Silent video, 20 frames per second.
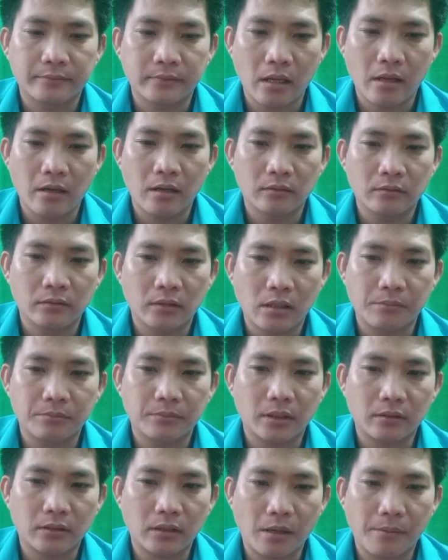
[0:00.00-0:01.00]
và chúng ta
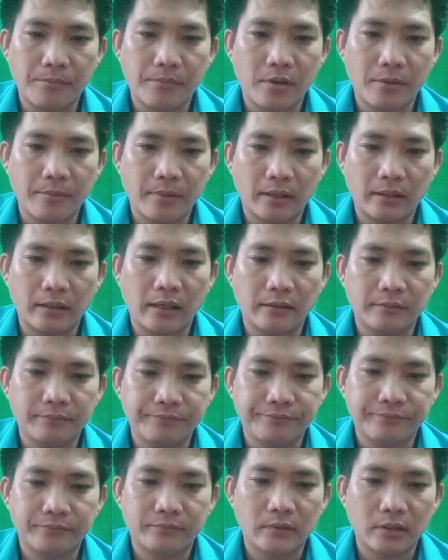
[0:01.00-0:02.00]
xem cái tài khoản chúng ta
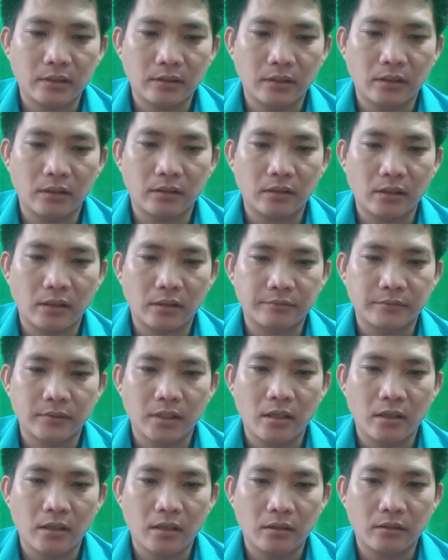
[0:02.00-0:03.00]
hiện tại bây giờ như nào
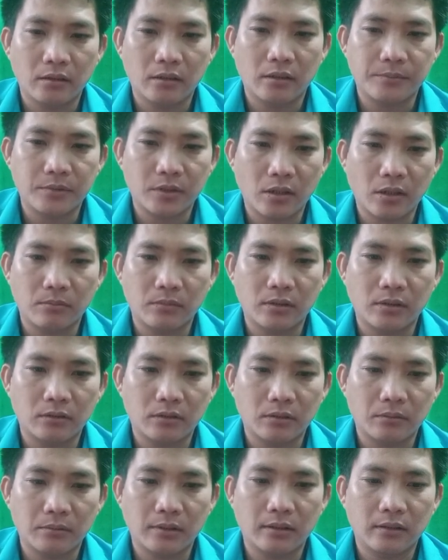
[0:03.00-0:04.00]
ha rồi chúng
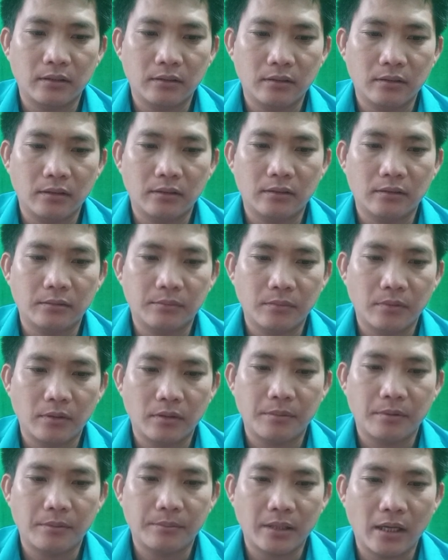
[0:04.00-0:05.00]
ta vô cái thông tin tài khoản
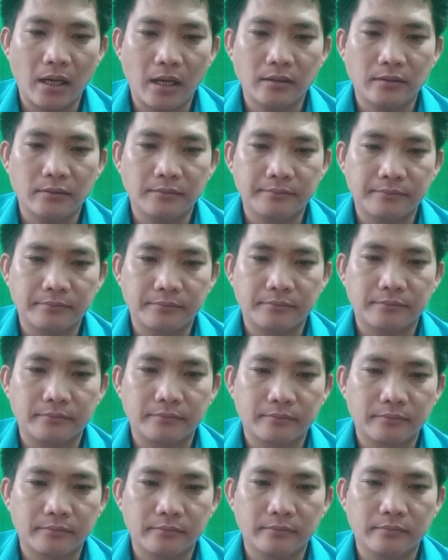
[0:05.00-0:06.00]
nè
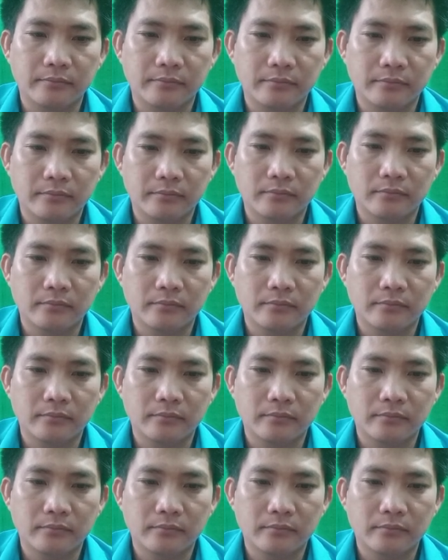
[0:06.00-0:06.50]
vô,